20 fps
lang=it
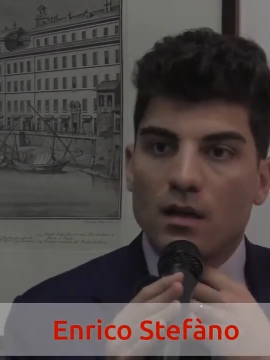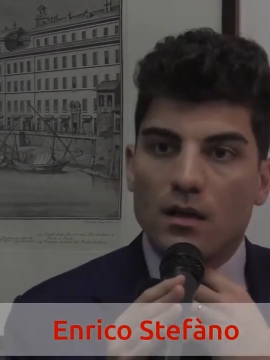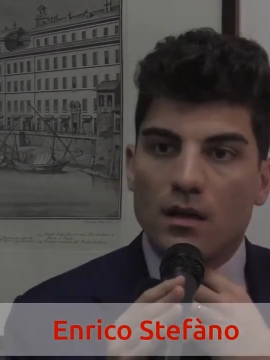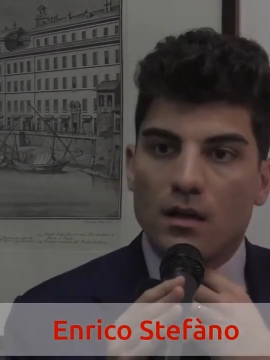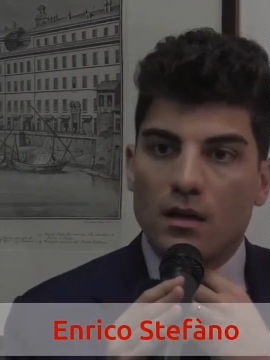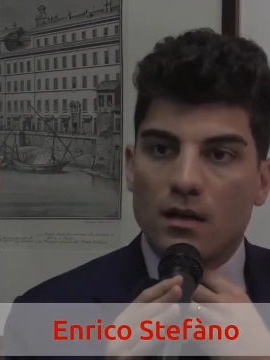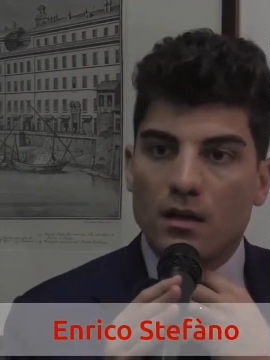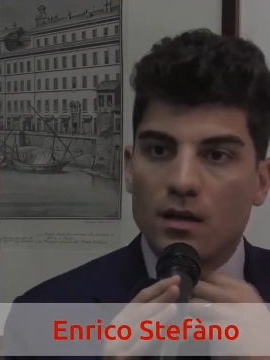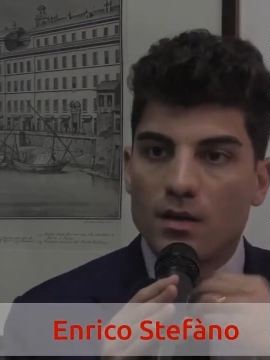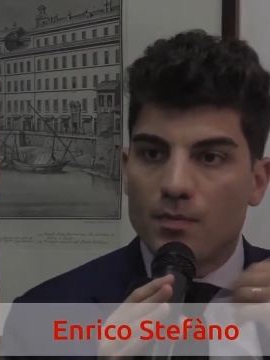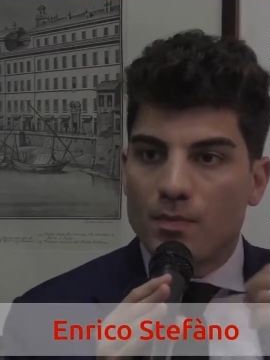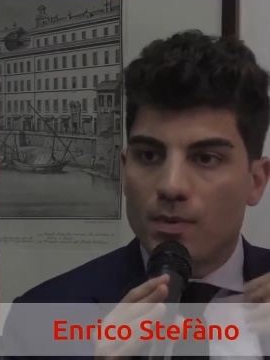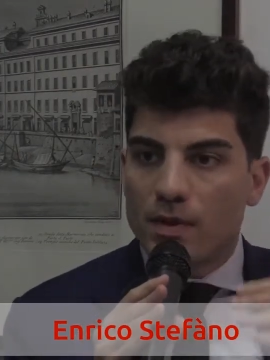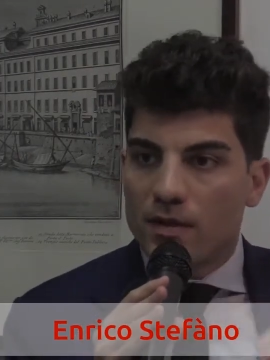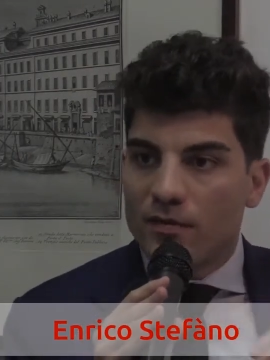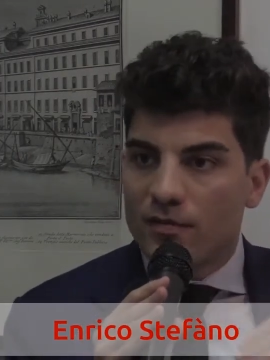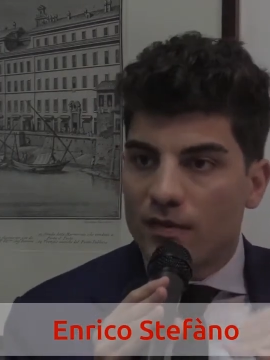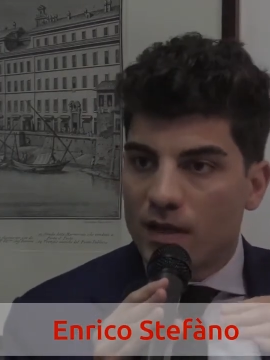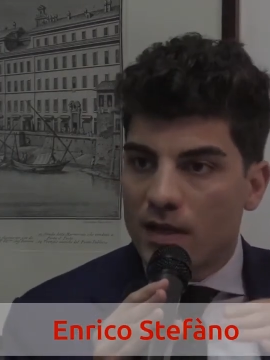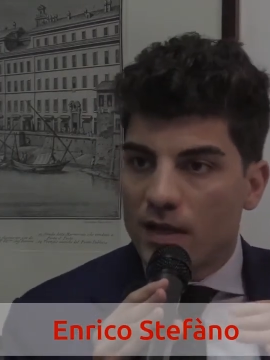eh, in
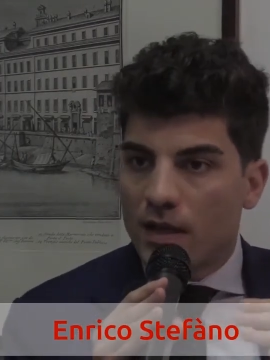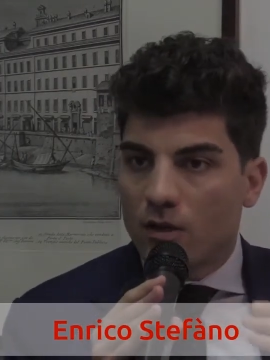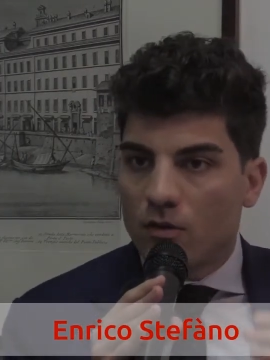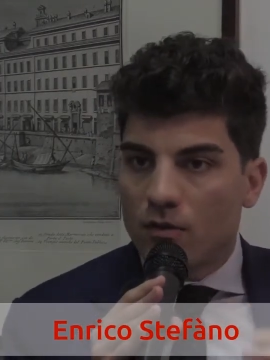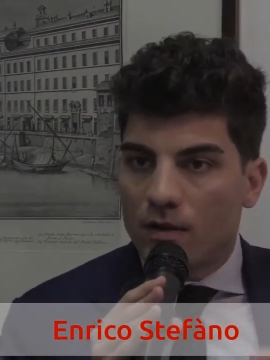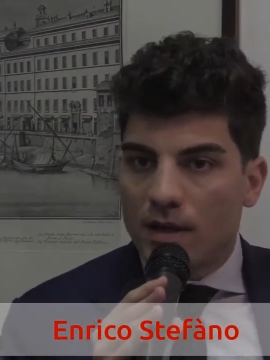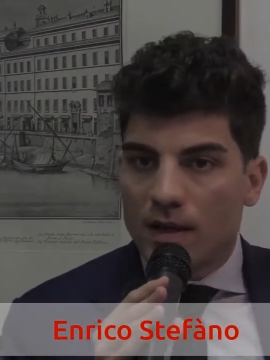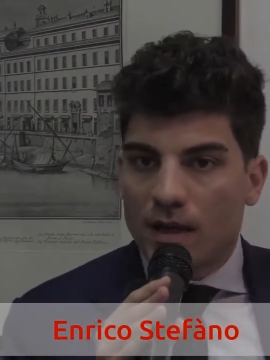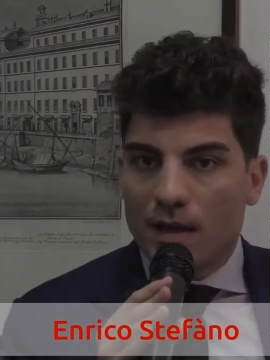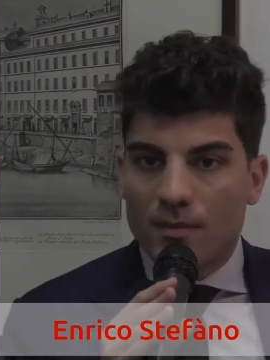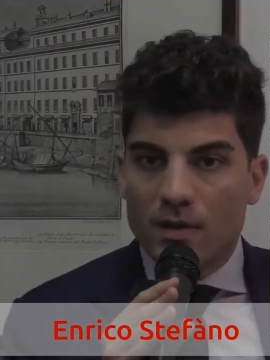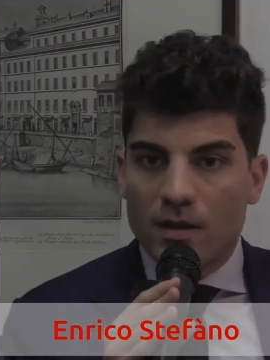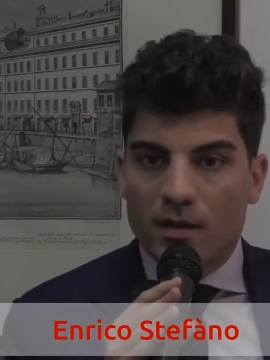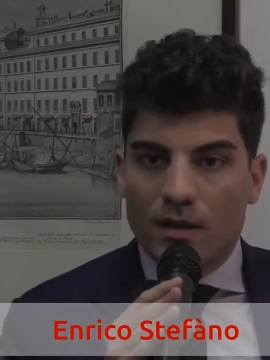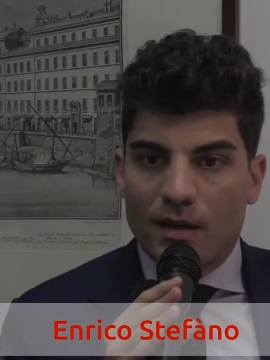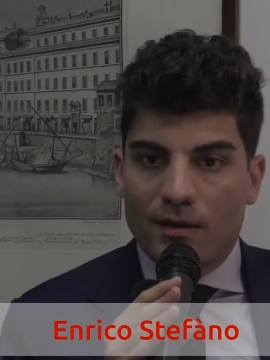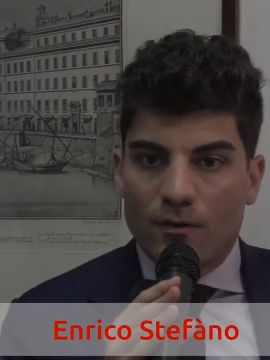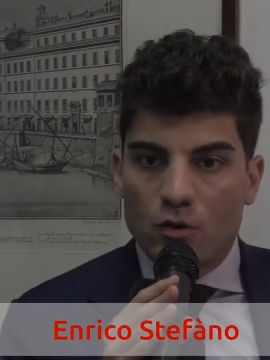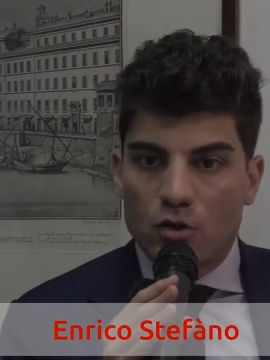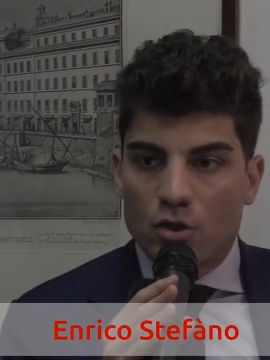periferia dove
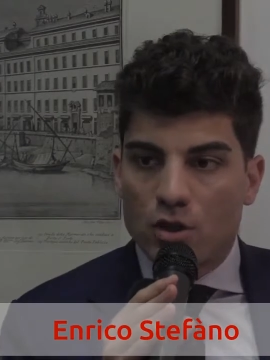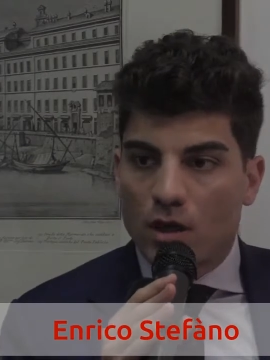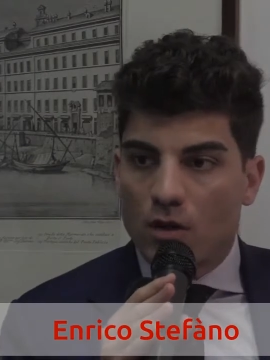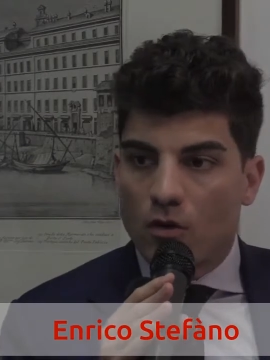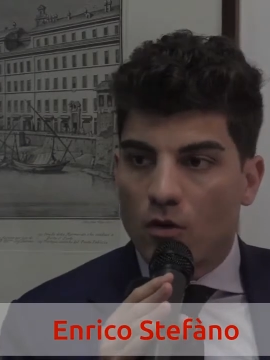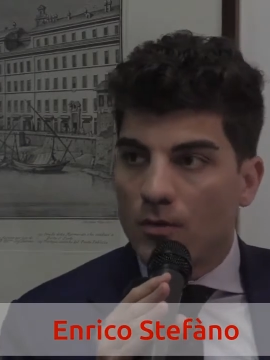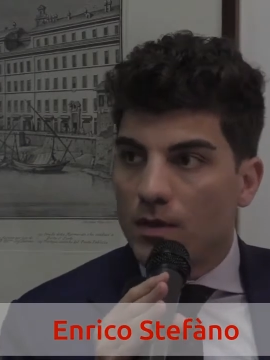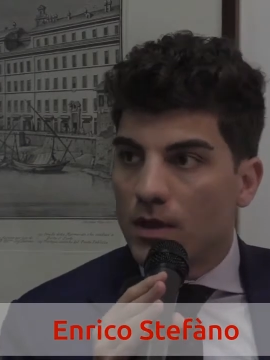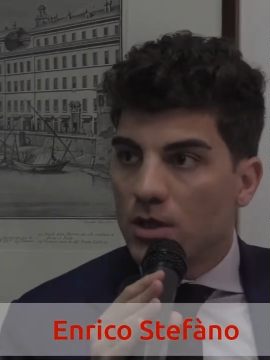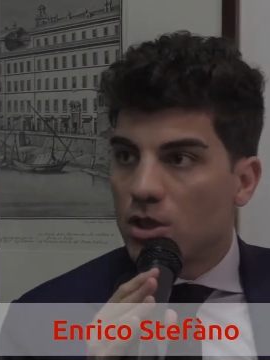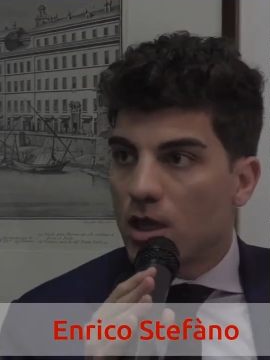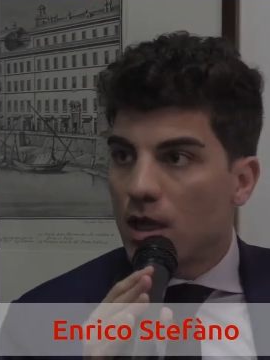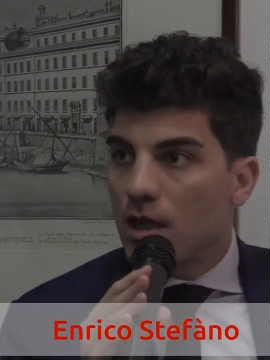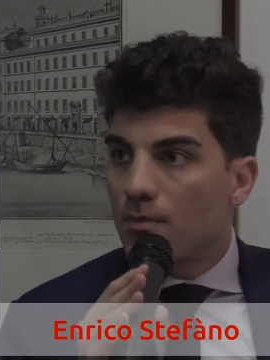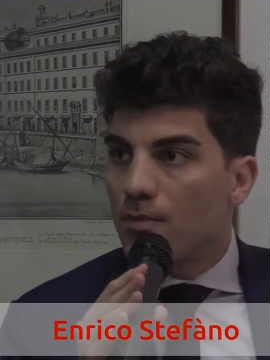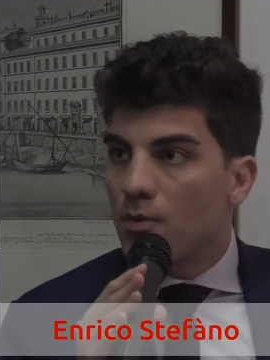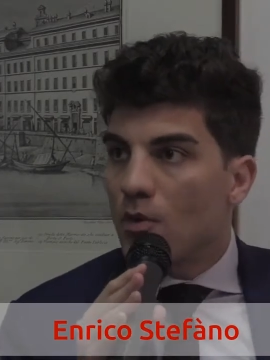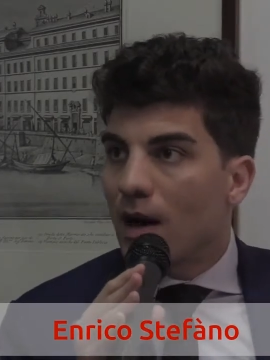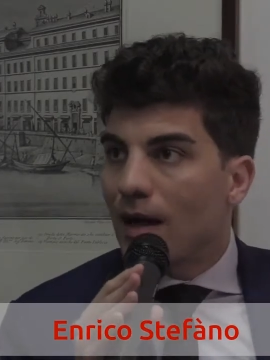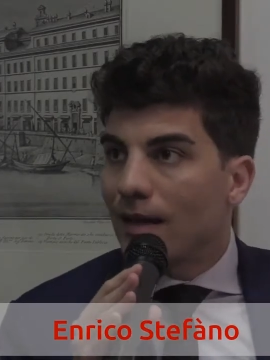chiaramente la velocità commerciale
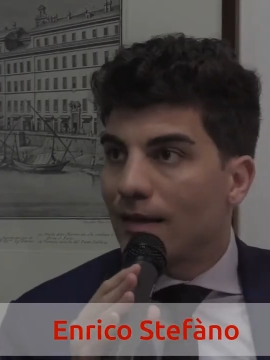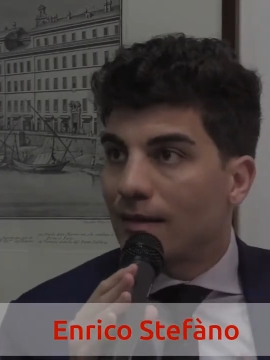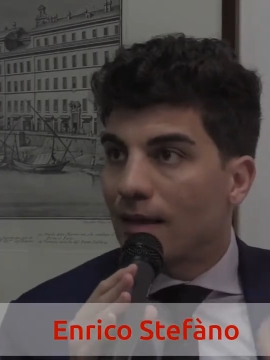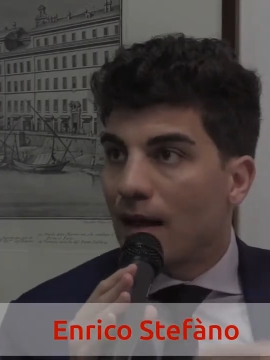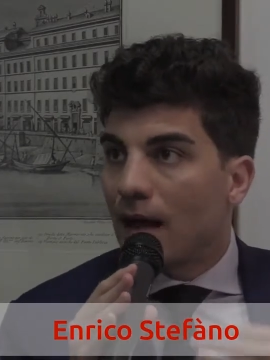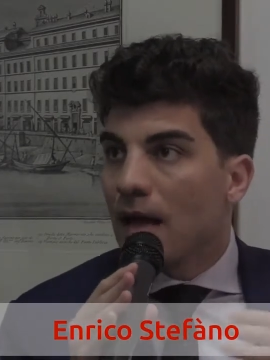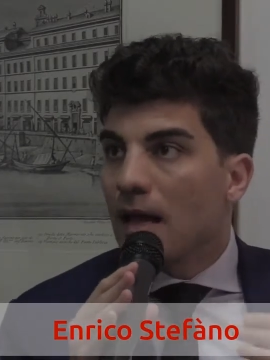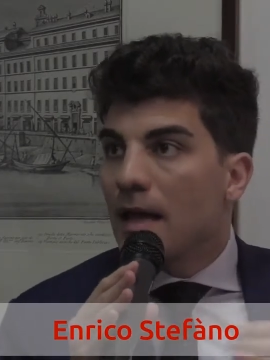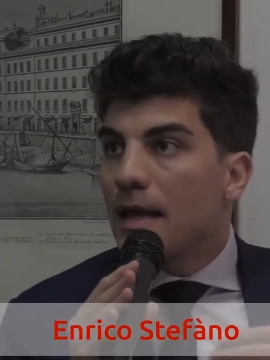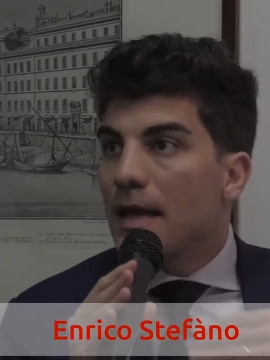è più alta